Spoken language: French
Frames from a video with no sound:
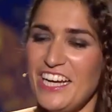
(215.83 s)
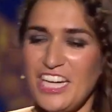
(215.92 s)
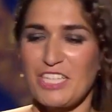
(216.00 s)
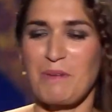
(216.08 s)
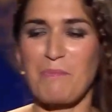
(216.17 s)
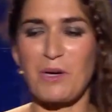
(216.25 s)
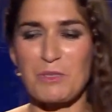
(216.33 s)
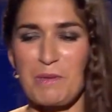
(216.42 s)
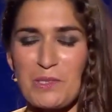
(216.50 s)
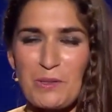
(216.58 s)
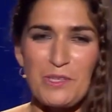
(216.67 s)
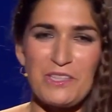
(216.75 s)
Je m'approche pas
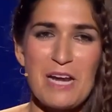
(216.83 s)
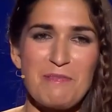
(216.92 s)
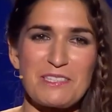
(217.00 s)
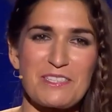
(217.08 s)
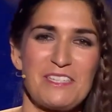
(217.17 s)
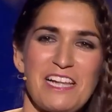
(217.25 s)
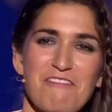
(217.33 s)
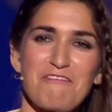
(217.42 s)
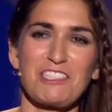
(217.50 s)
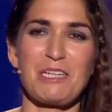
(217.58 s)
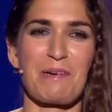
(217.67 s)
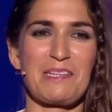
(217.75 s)
trop de Lionel parce que la dernière fois
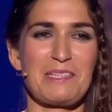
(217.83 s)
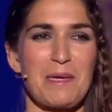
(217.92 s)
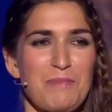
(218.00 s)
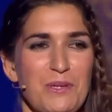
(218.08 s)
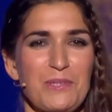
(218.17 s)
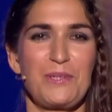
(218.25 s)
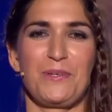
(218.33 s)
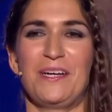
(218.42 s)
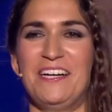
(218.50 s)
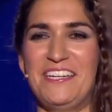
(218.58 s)
j'ai pris une tape sur le cul.